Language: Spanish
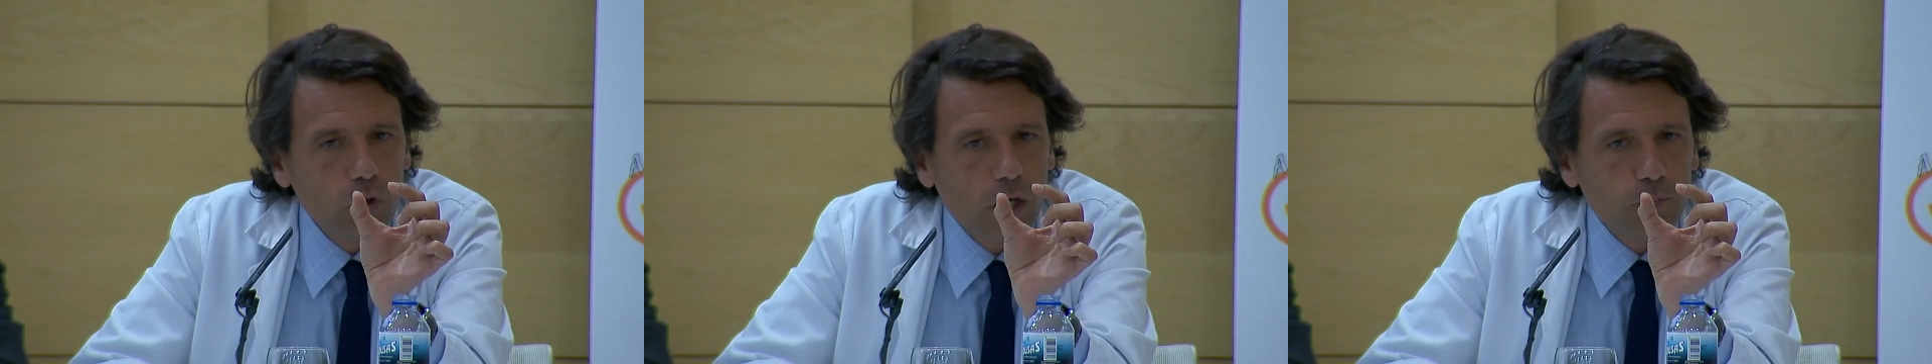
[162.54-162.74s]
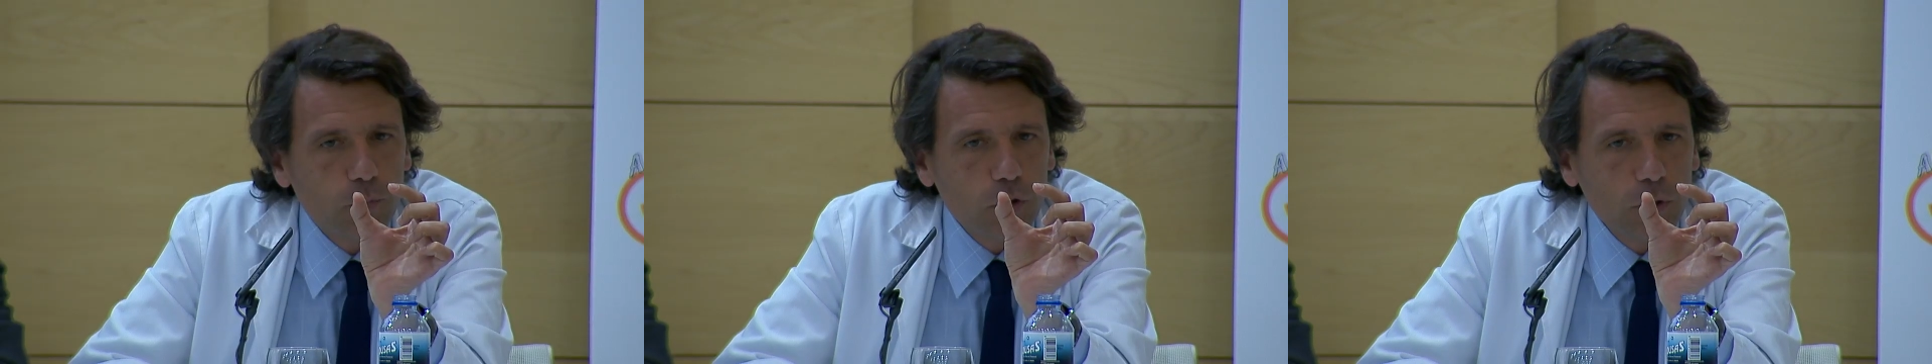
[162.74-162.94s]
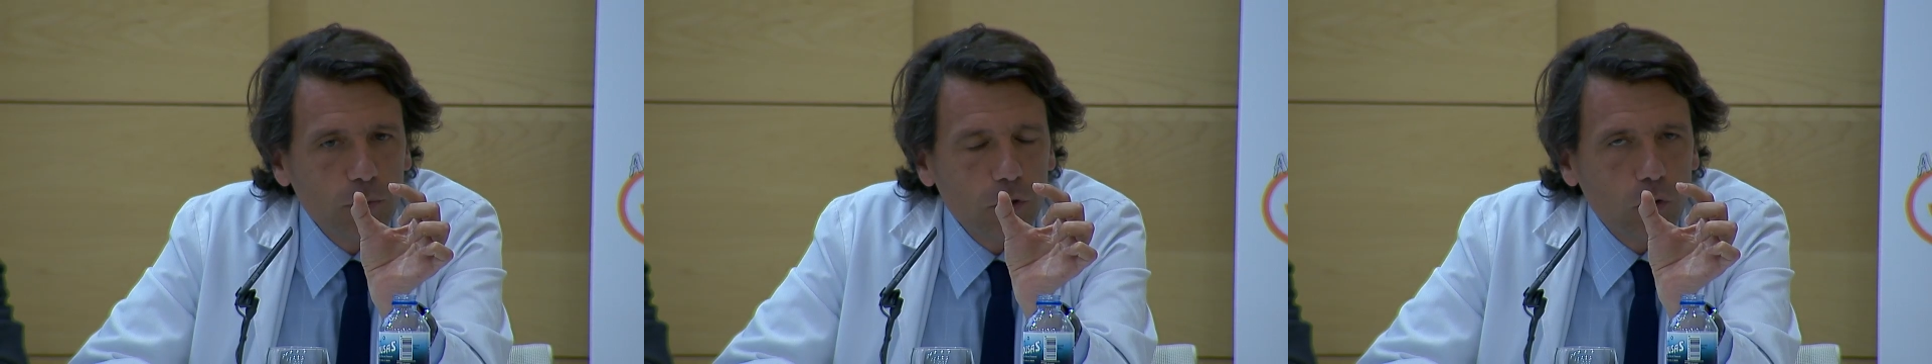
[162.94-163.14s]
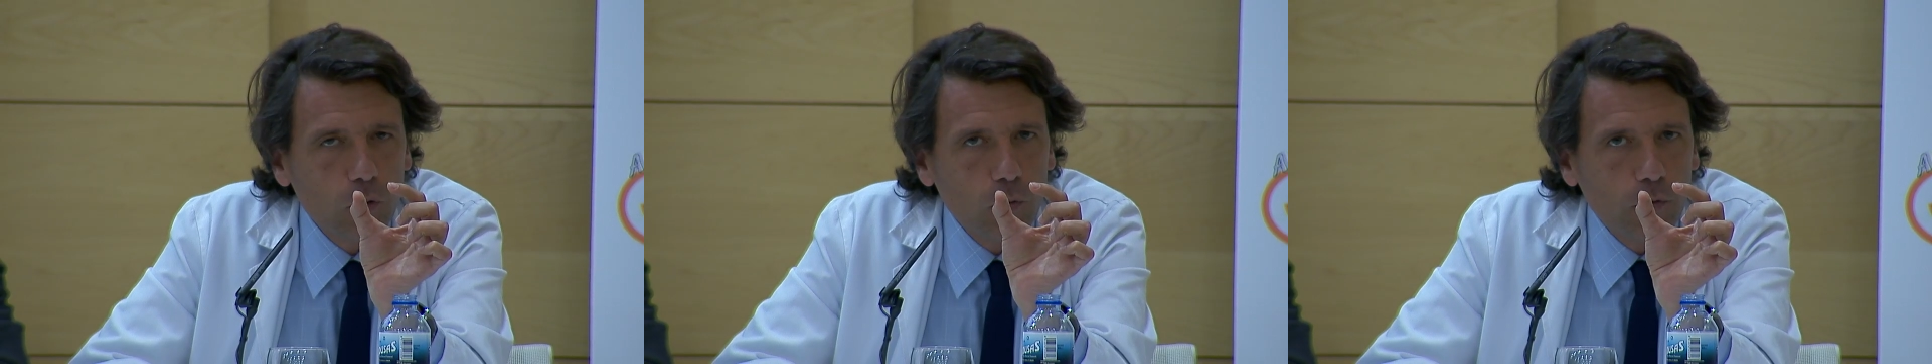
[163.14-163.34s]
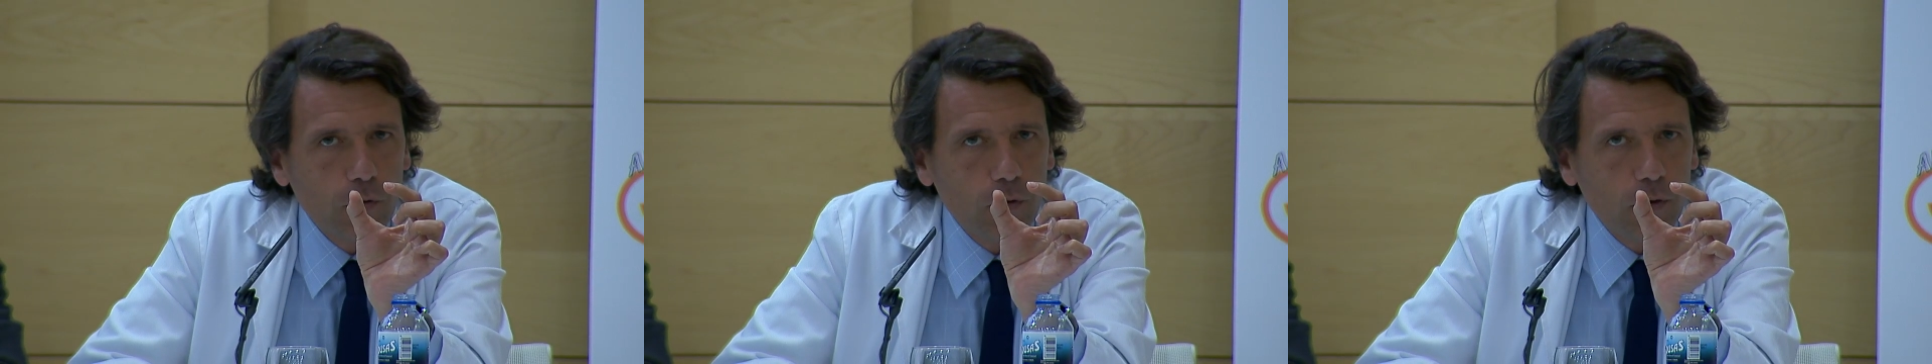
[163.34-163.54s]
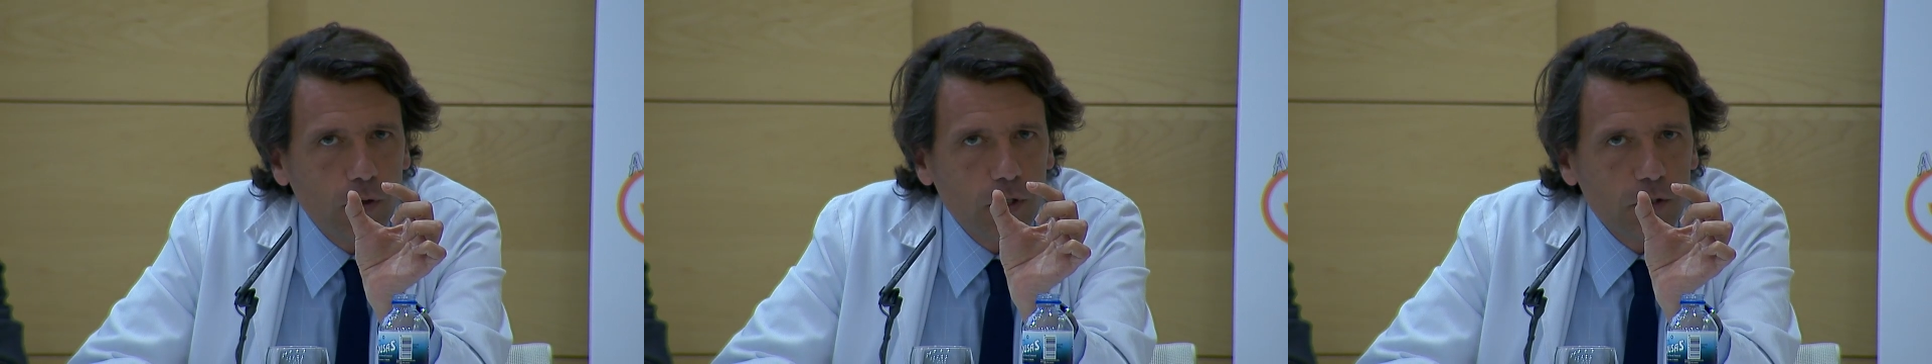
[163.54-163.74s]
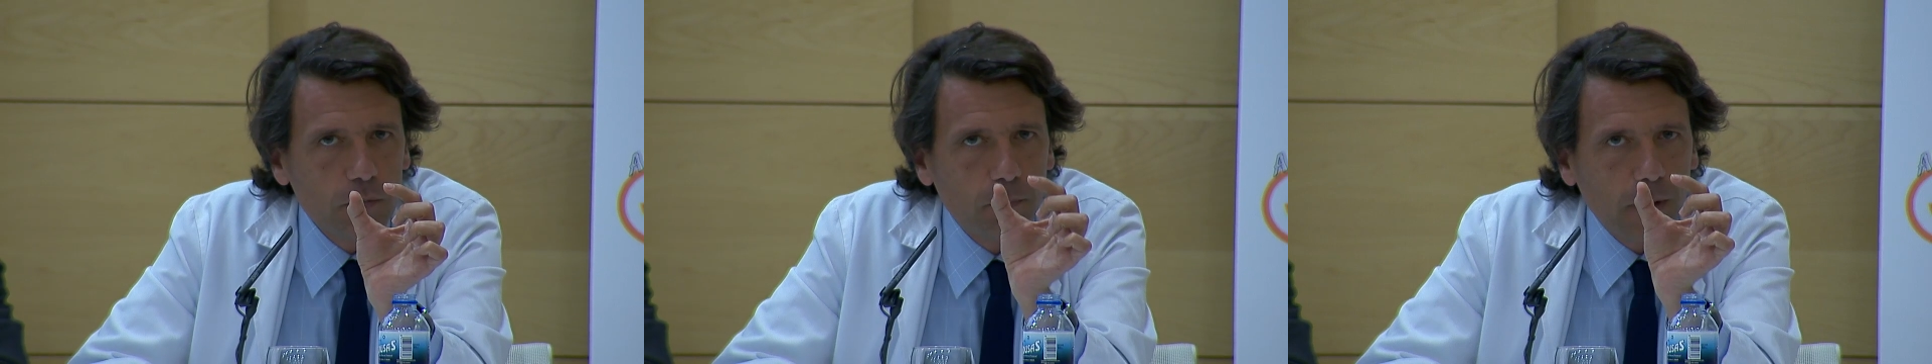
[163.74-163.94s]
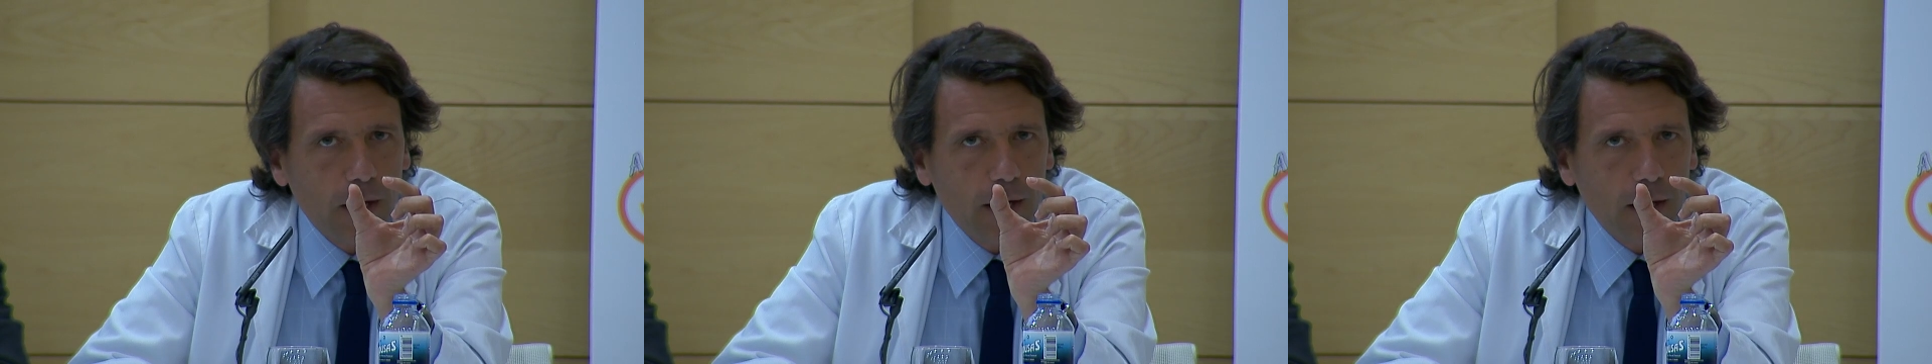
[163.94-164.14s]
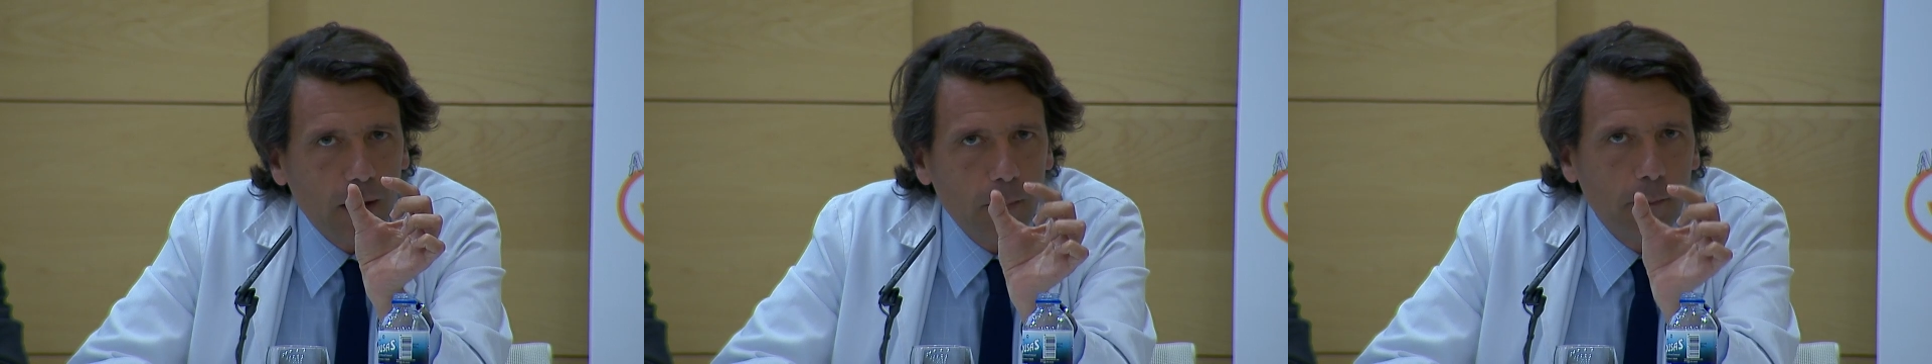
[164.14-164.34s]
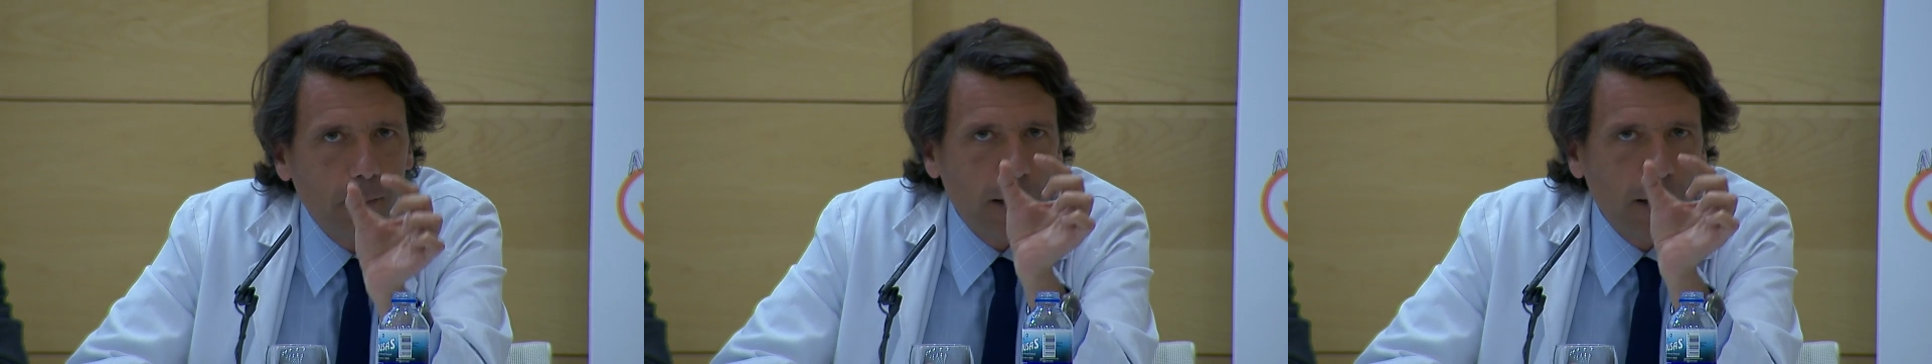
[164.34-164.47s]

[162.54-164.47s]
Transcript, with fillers: las posibles soluciones para